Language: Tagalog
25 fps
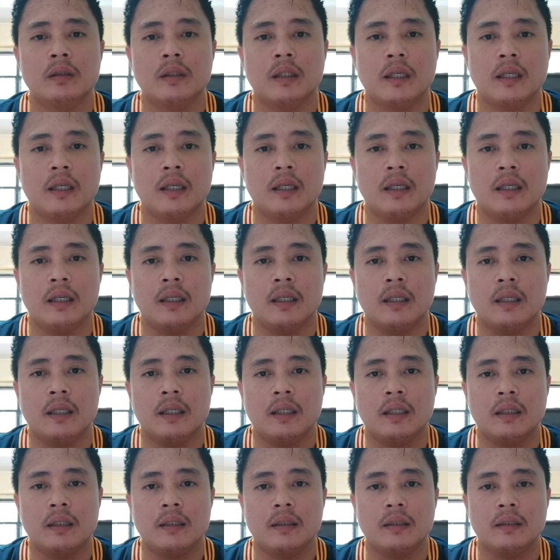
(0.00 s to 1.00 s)
uh,
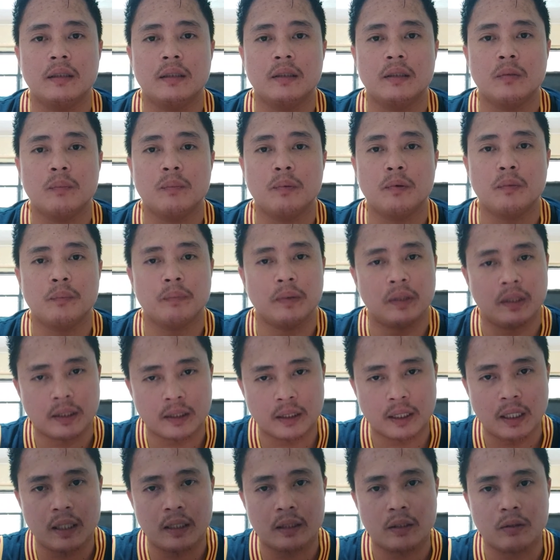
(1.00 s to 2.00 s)
hindi ko po
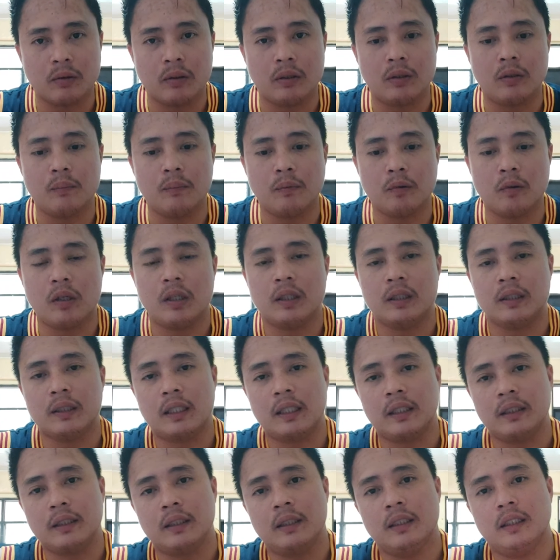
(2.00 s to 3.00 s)
pinagkait kung ano po ang
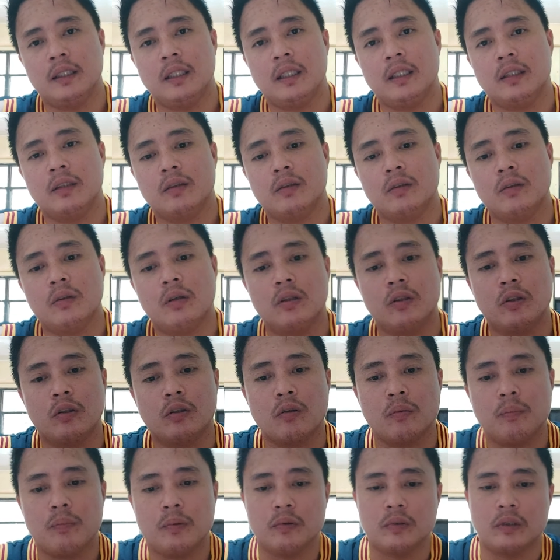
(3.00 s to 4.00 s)
naintindihan ko ano
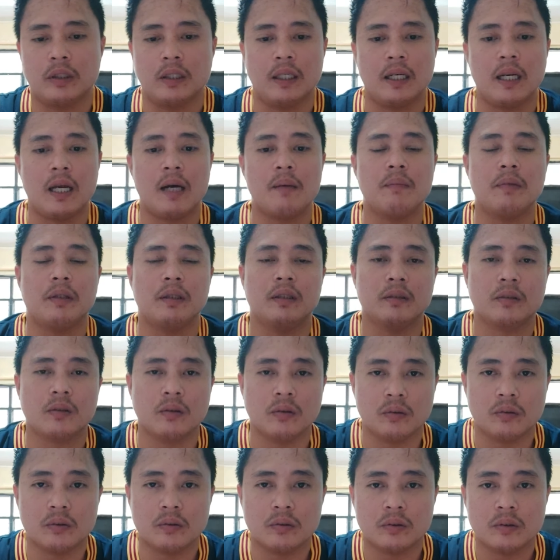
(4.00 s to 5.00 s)
po pong nalaman
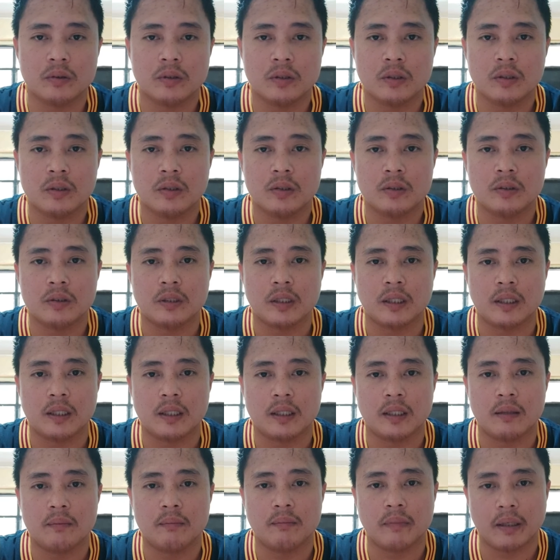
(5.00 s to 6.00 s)
ko sa
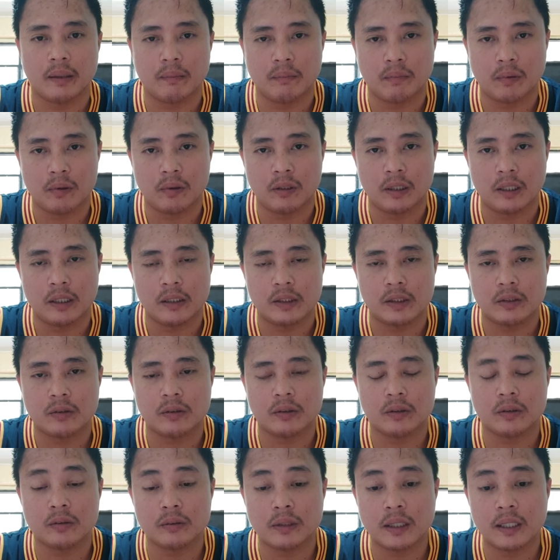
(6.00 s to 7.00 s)
Bible guys so
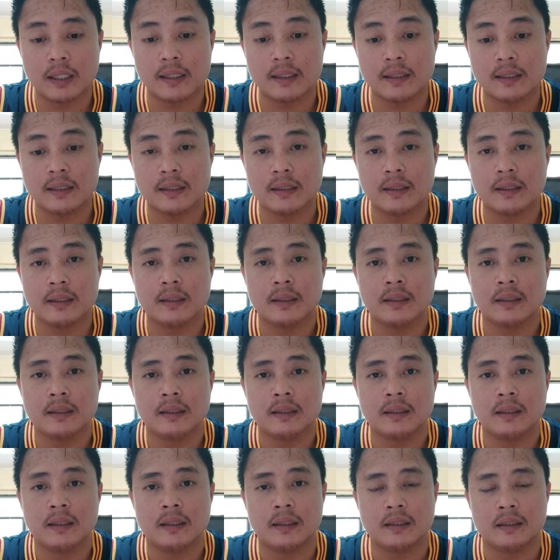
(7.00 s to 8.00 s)
ito guys
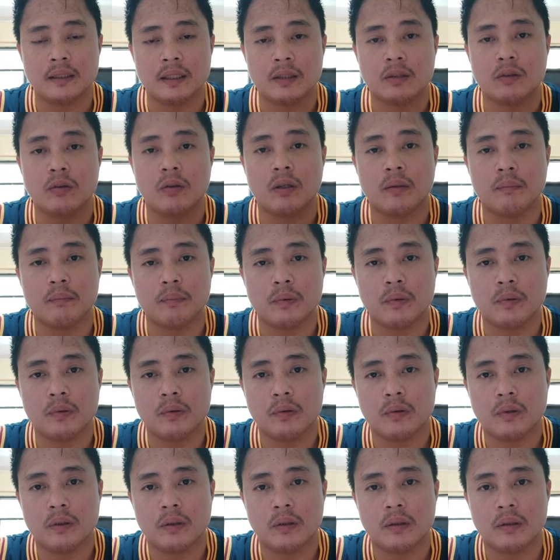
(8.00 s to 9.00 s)
i-share ko lang po
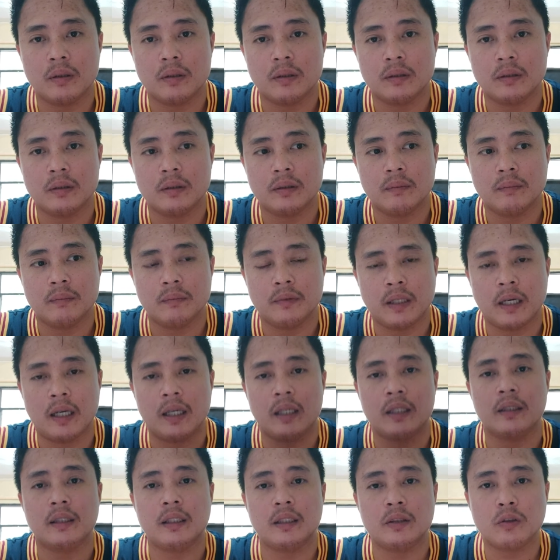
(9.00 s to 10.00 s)

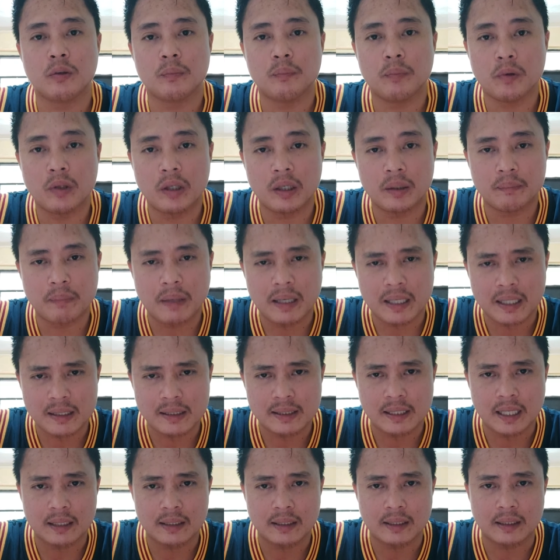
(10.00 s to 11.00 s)
dahil ito po ay para
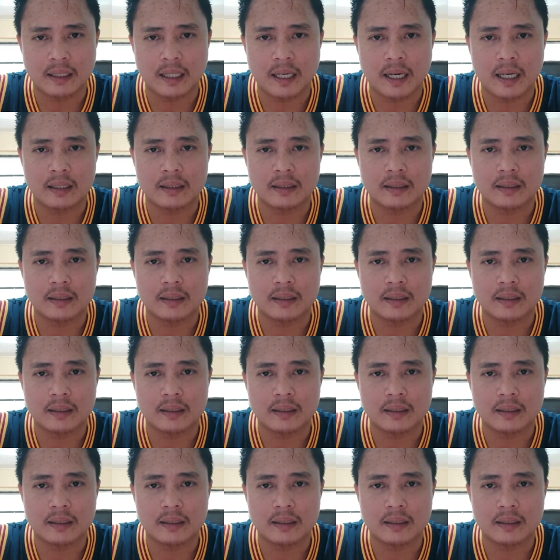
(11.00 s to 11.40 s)
sa ating lahat